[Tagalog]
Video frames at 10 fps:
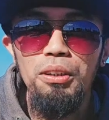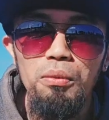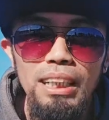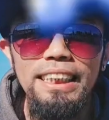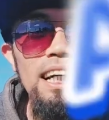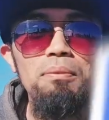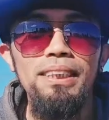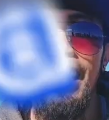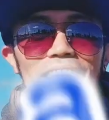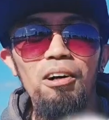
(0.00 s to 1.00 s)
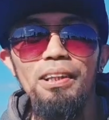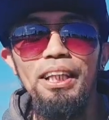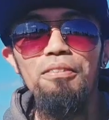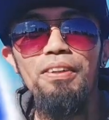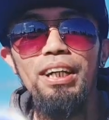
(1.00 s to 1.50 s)
Ayun, what's up? Sana all
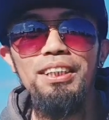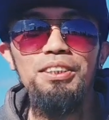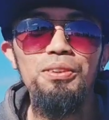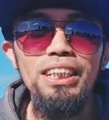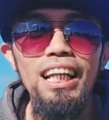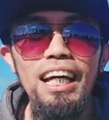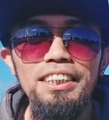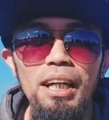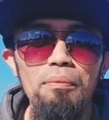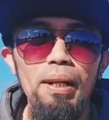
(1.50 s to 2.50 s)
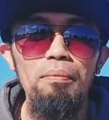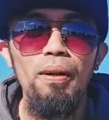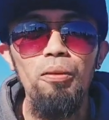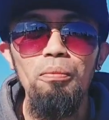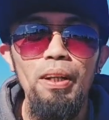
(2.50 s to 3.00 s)
TV at New Zealand. syempre
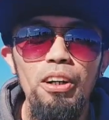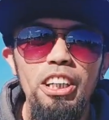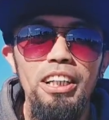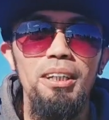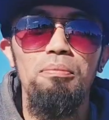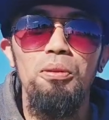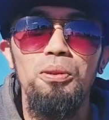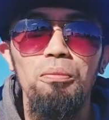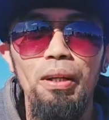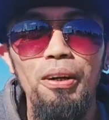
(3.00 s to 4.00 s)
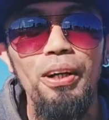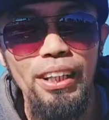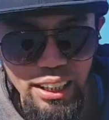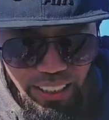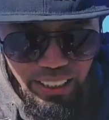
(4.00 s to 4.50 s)
proud Pinoy, pusong
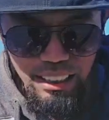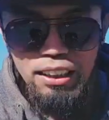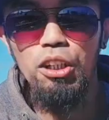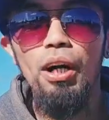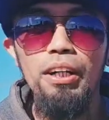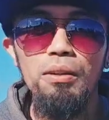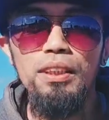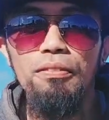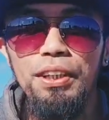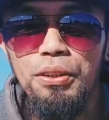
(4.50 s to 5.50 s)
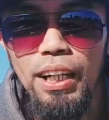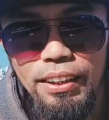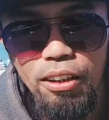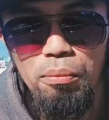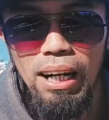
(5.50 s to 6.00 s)
Pinoy. So ayun, sa video na
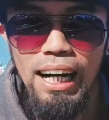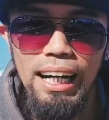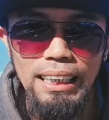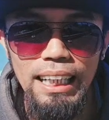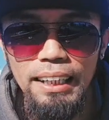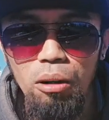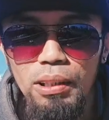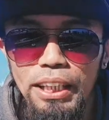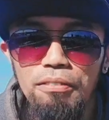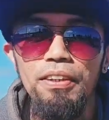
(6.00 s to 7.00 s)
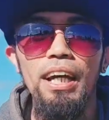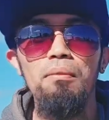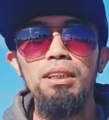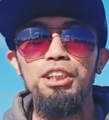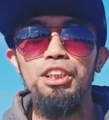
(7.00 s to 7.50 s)
ito mga kasana all TV
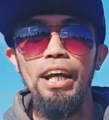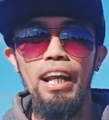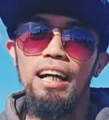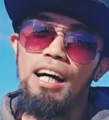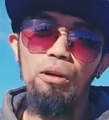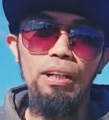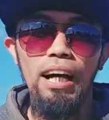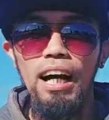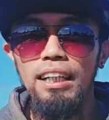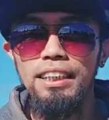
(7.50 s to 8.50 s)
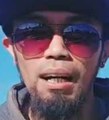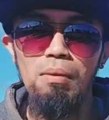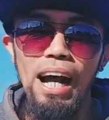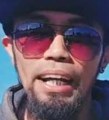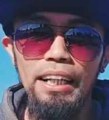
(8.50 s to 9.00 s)
ay magsishare lang ako ng uh,
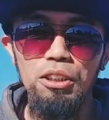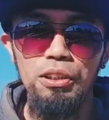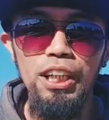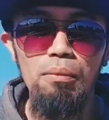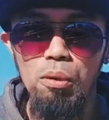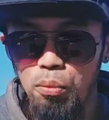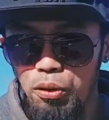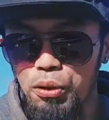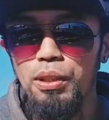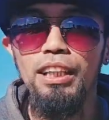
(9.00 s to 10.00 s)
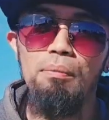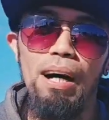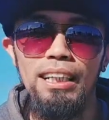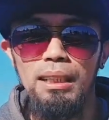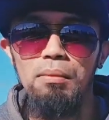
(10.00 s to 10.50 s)
job hirings or job opportunity
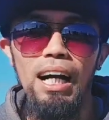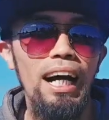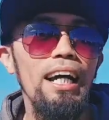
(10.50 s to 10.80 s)
para sa mga